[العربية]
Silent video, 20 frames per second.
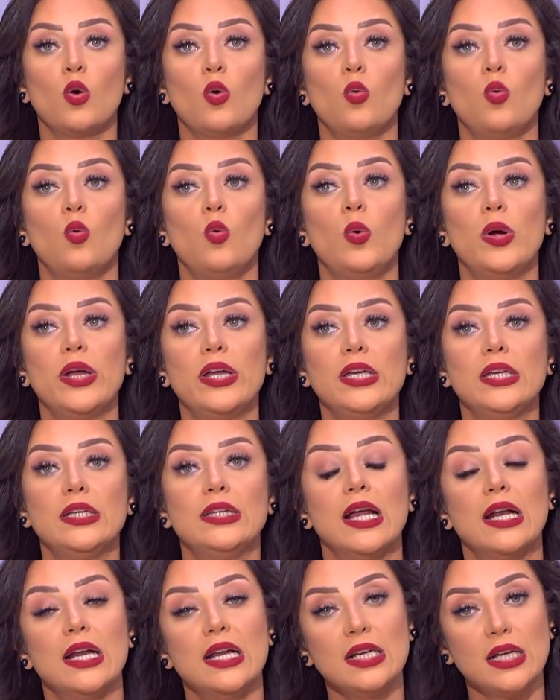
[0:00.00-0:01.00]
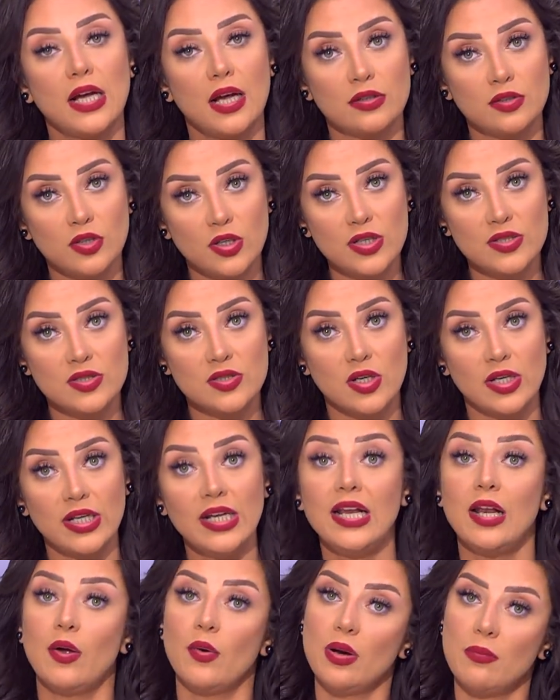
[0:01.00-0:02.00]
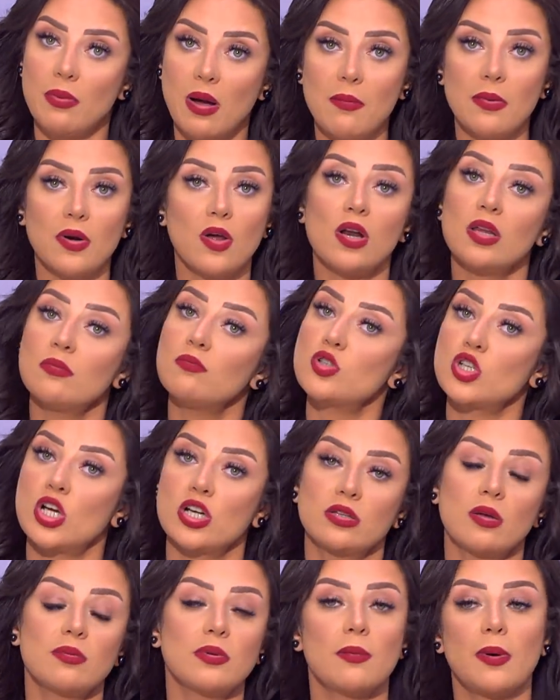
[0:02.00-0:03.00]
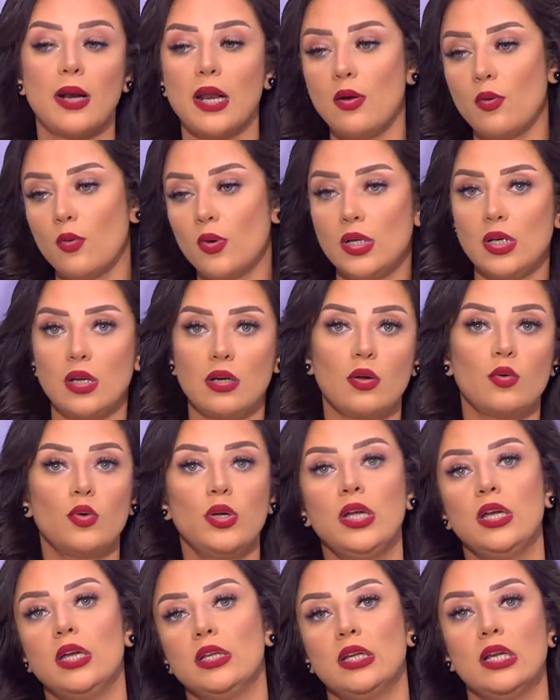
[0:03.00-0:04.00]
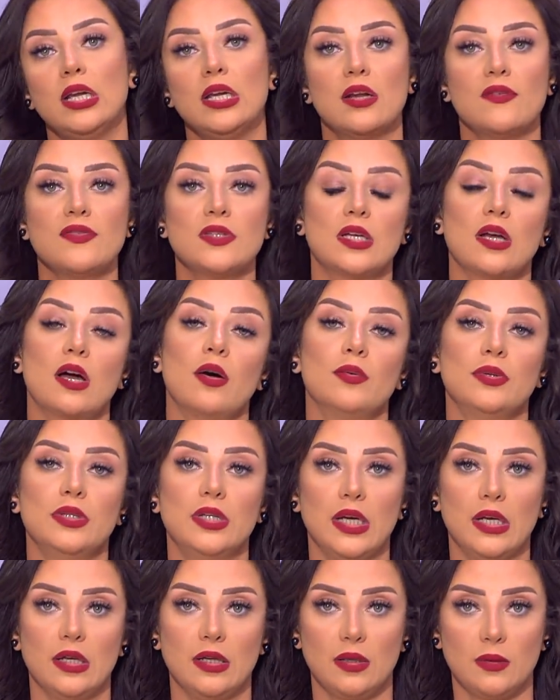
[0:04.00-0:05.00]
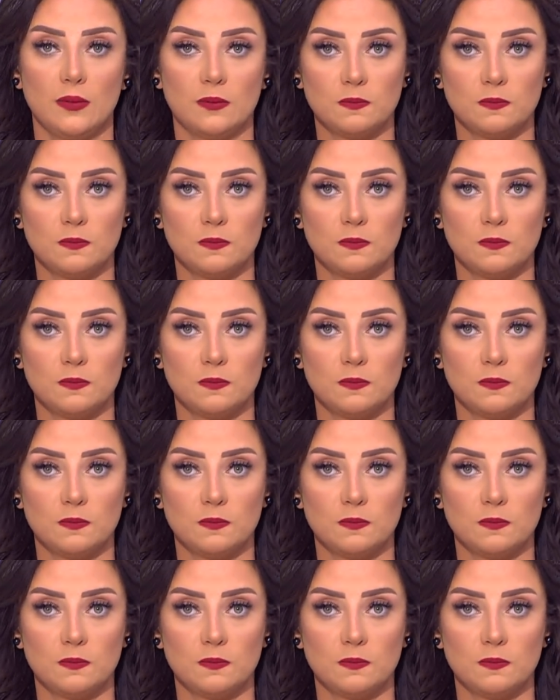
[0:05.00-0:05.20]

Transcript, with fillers: ويدلني على الطريق الصحيح لو انا بعمل غلط مش هيطبطب عليا ويقول لي يلا روحي اقتلي نفسك او انتحري